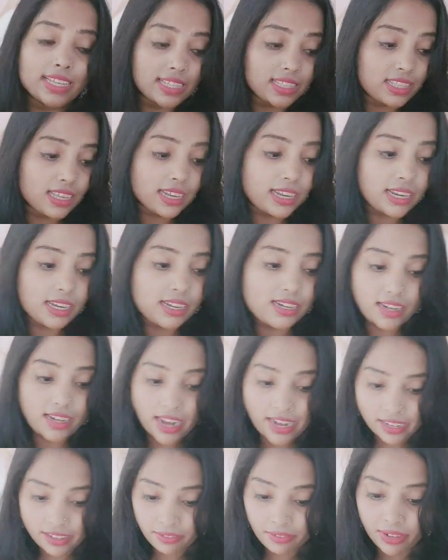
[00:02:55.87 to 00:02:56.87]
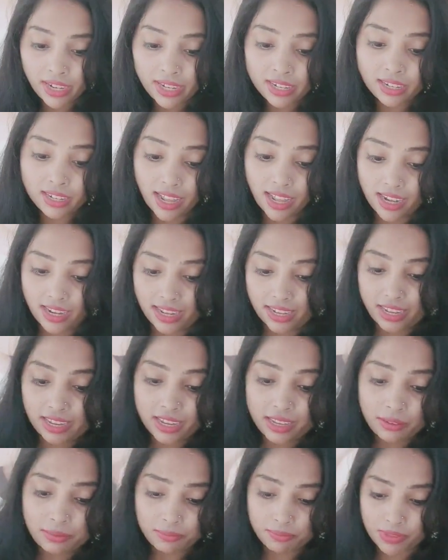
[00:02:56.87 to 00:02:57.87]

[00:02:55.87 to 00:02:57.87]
ఇది లైట్ వెయిట్ అలాగే